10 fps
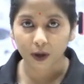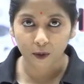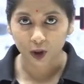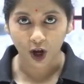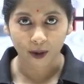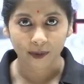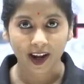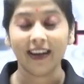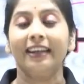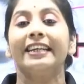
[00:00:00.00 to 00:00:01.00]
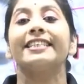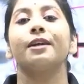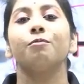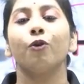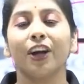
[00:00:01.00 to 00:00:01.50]
বলতে হবে না নিজের
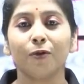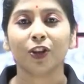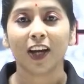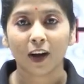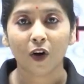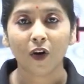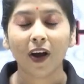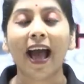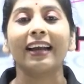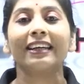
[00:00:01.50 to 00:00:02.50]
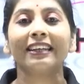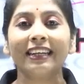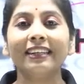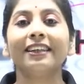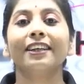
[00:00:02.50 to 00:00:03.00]
মনের মধ্যে রাখো অ্যান্ড
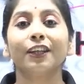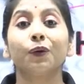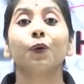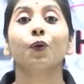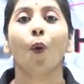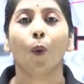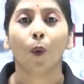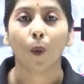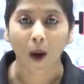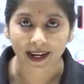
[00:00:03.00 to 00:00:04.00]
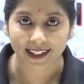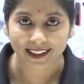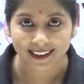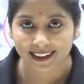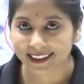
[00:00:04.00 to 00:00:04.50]
ক্লিয়ার ইউর ওয়াই
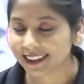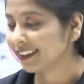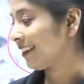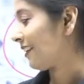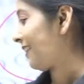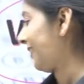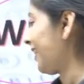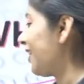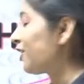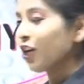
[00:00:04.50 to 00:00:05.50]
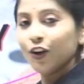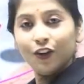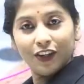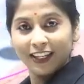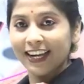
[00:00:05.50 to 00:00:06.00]
চলো
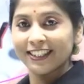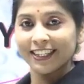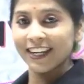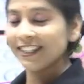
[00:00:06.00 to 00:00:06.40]
নেক্সট স্ট্র্যাটেজি